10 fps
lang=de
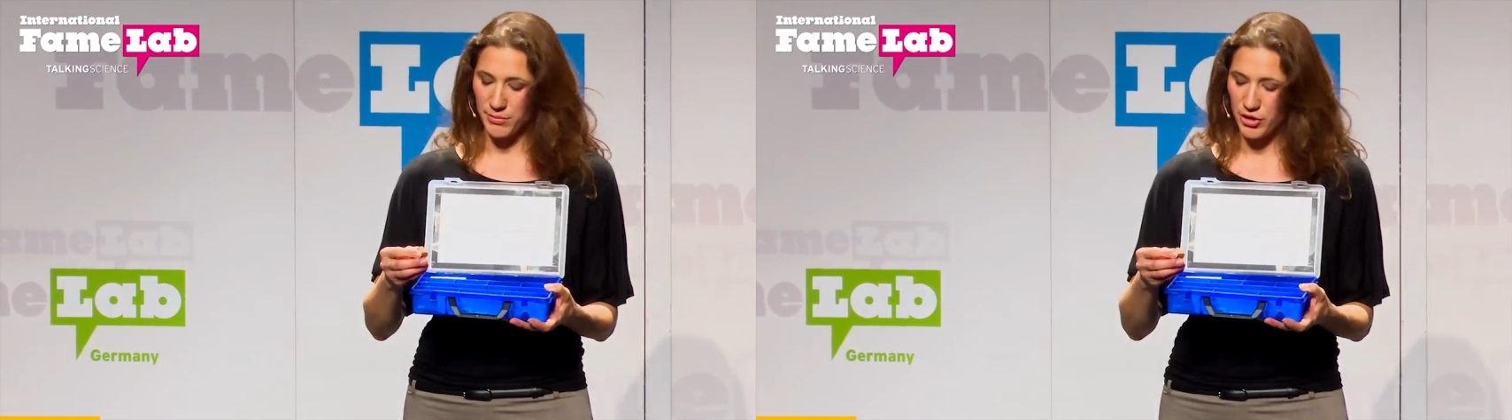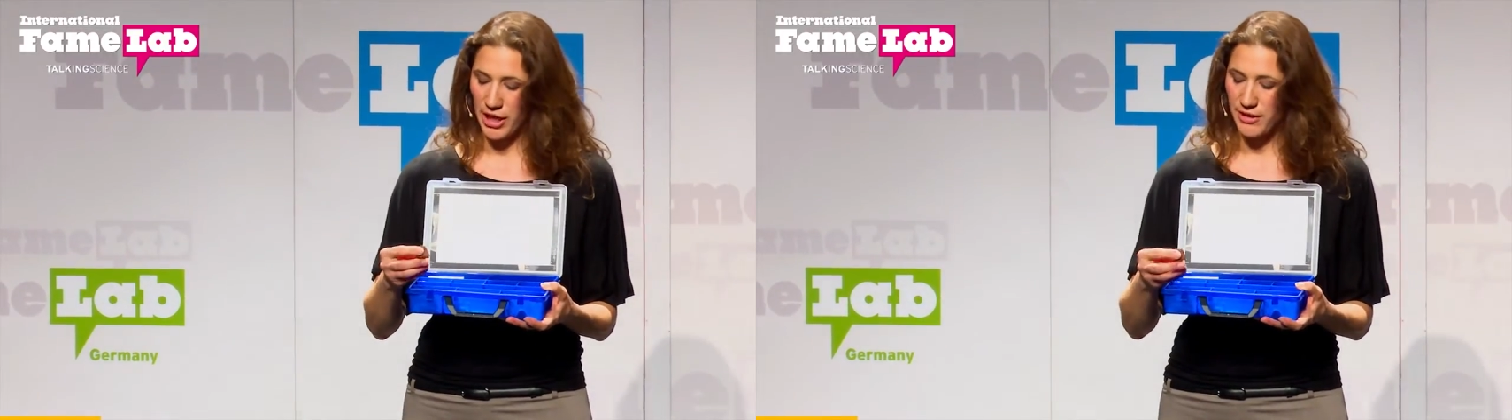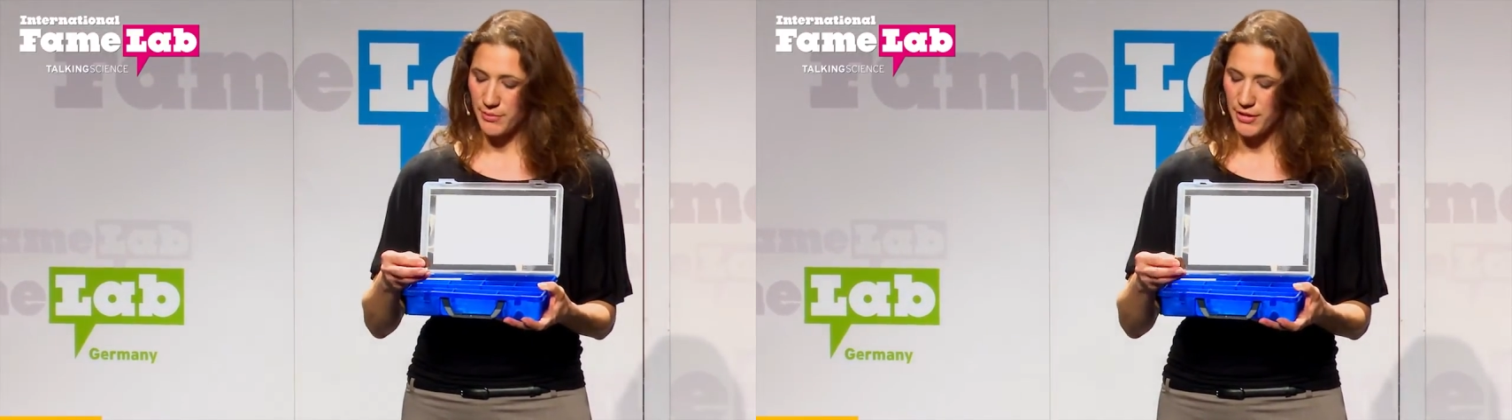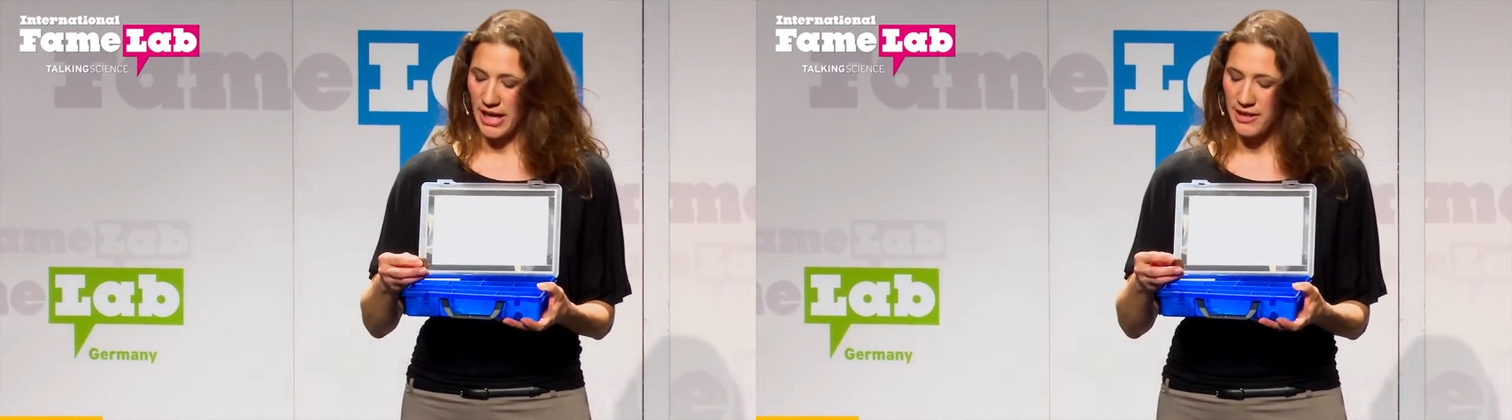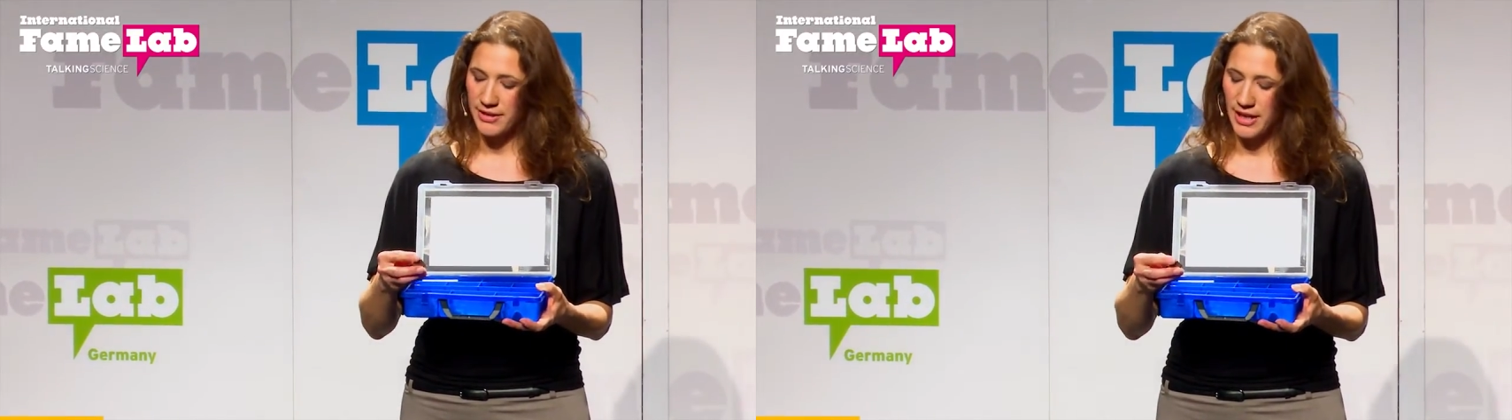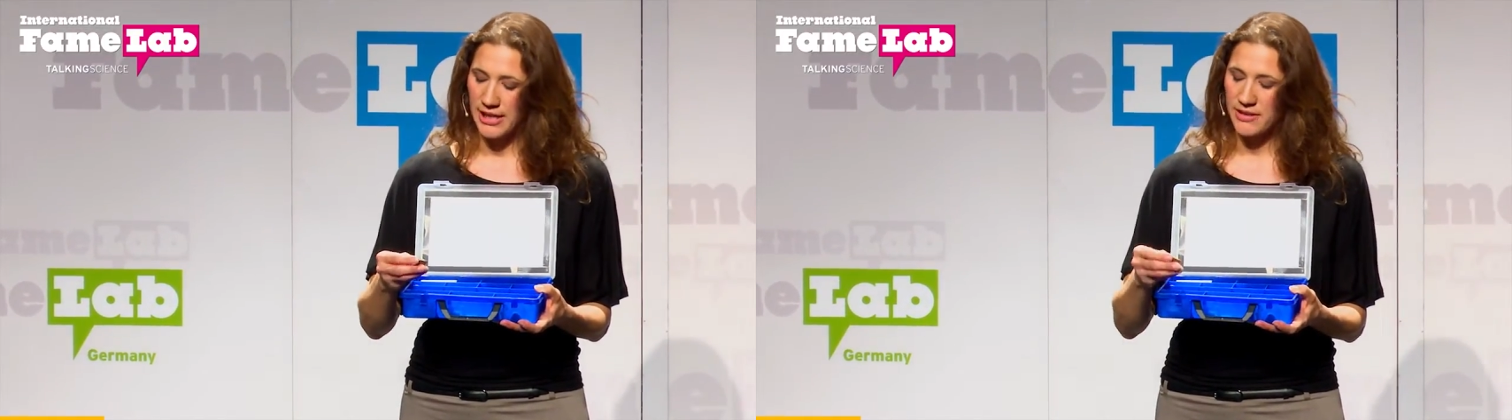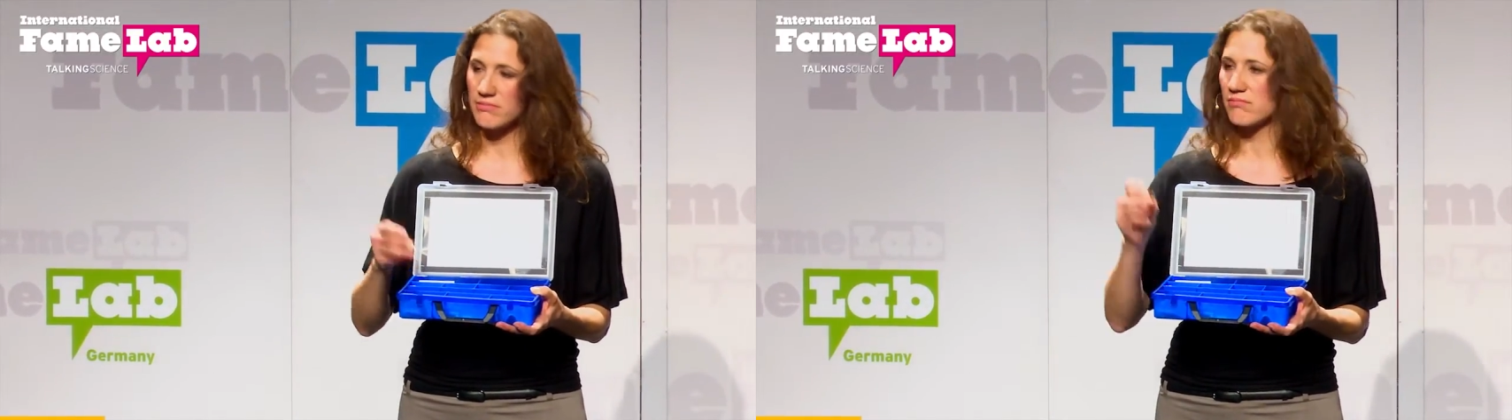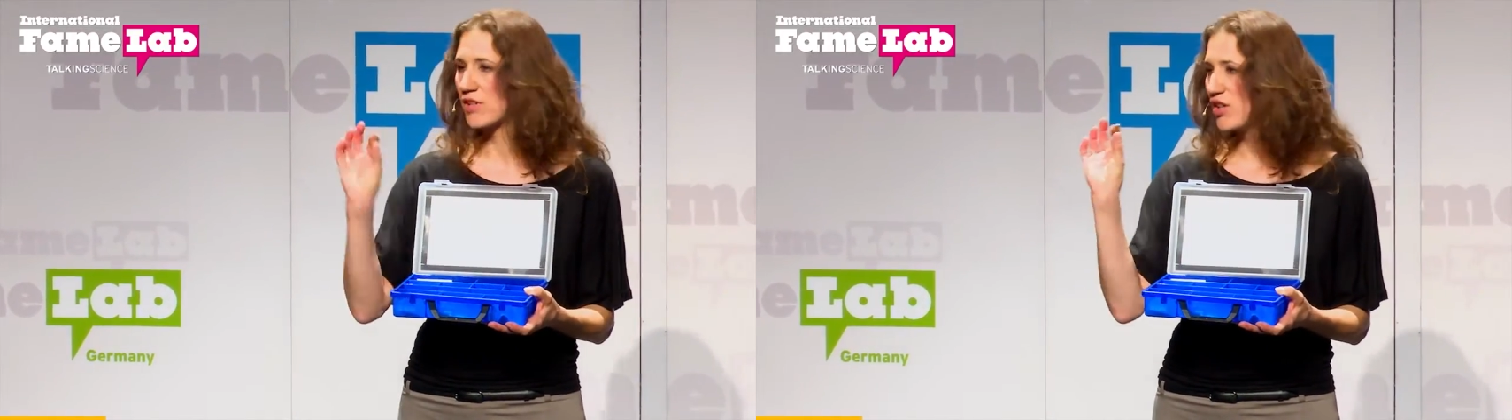Gesteine, die Metalle
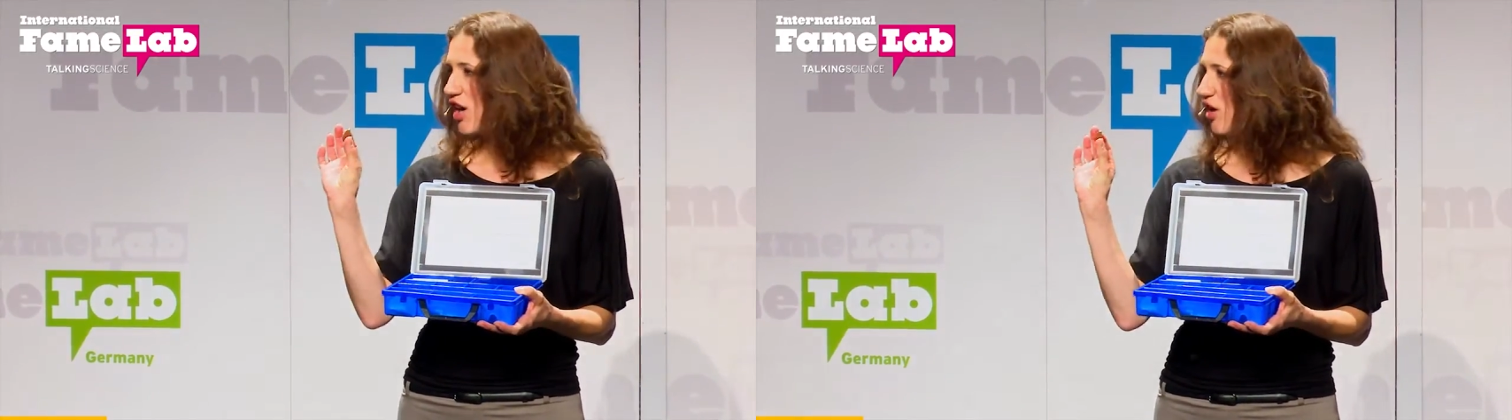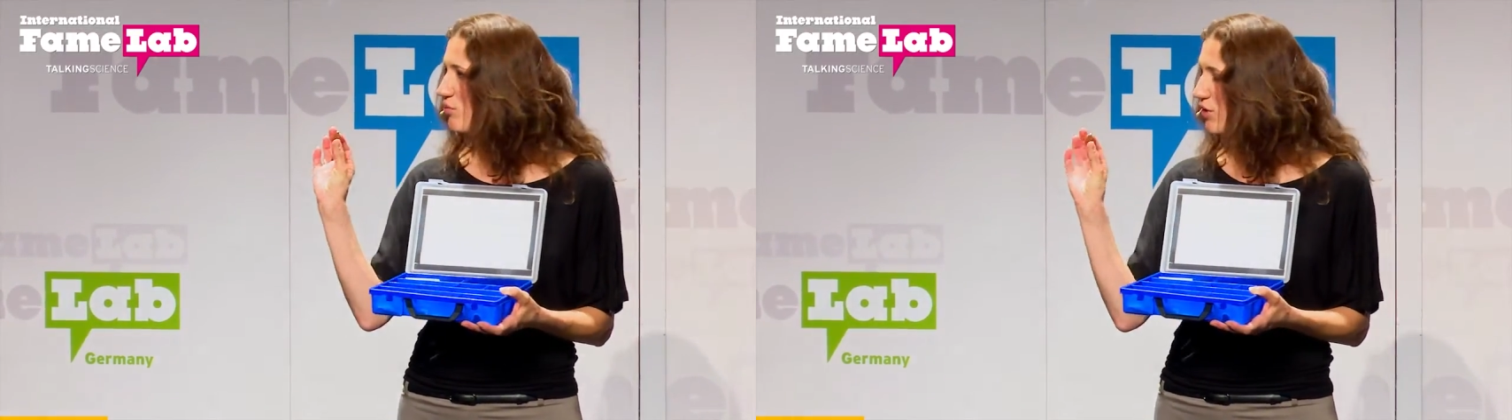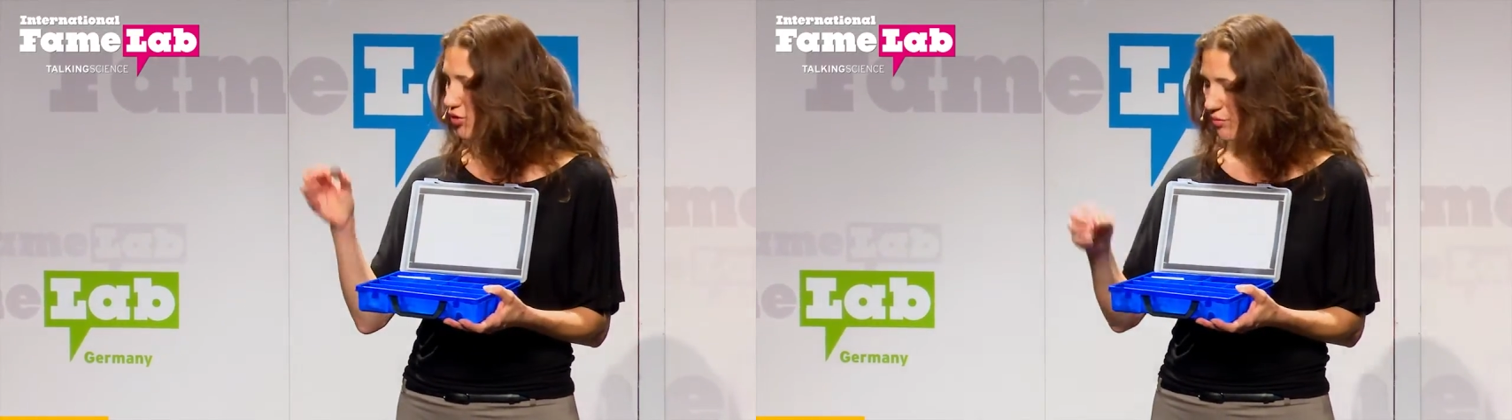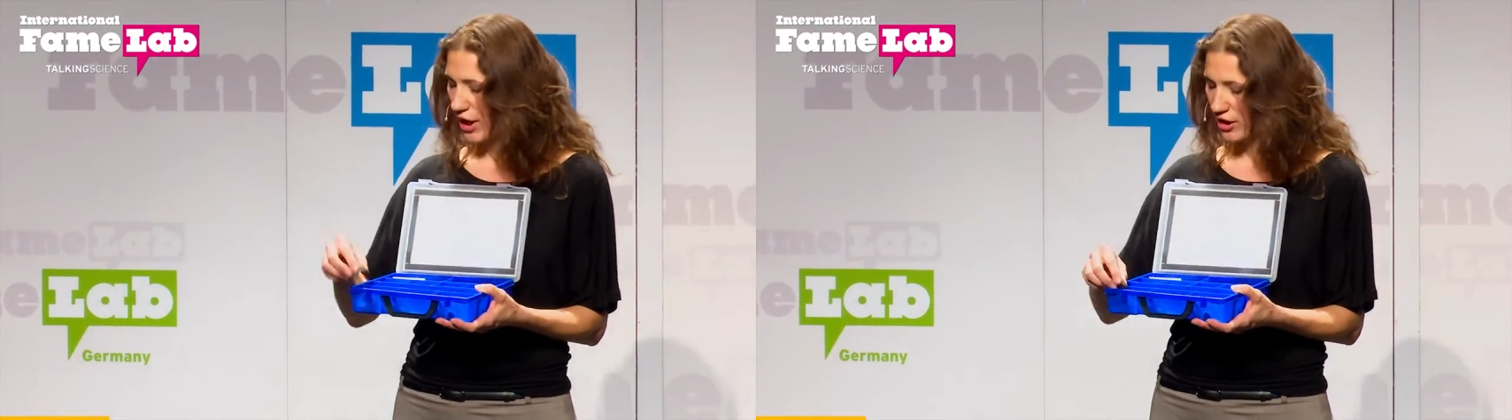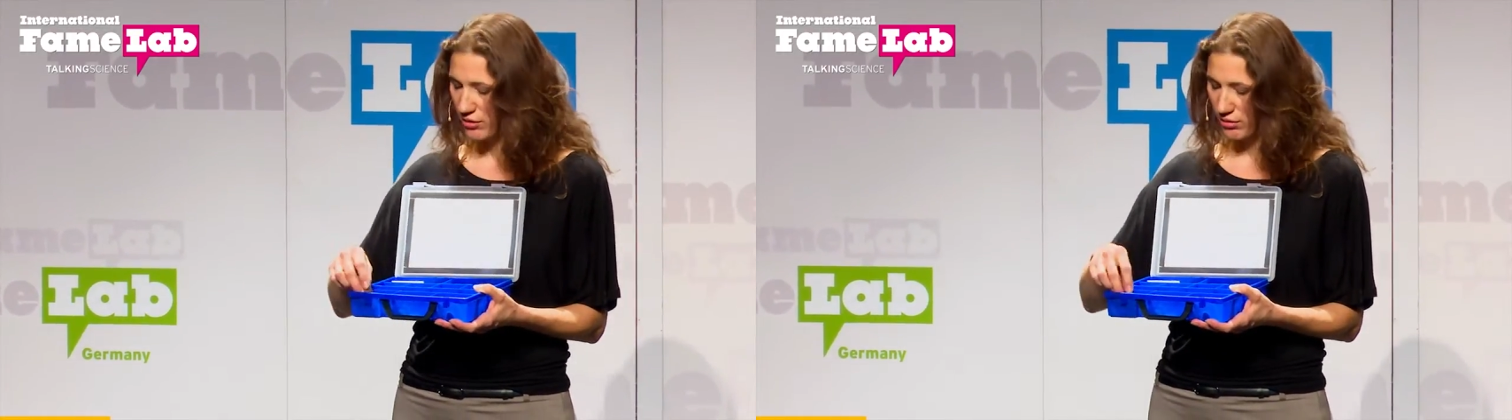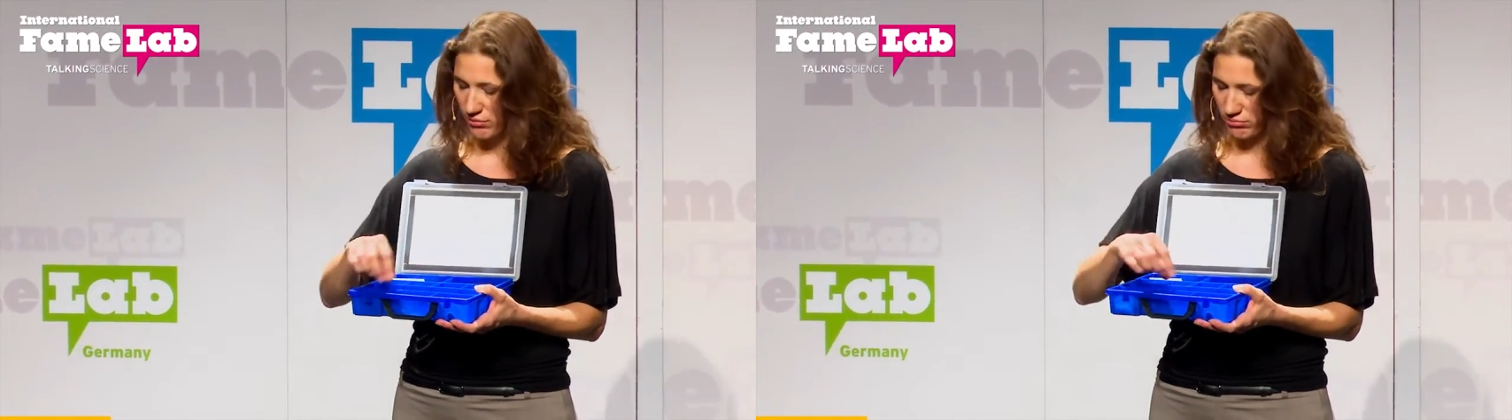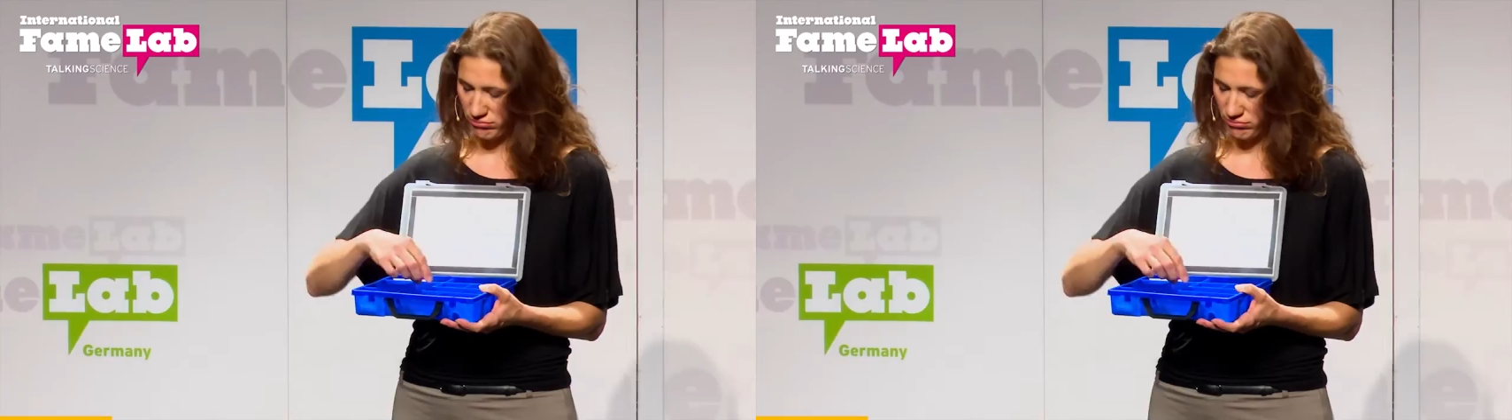enthalten. Aluminiumerz,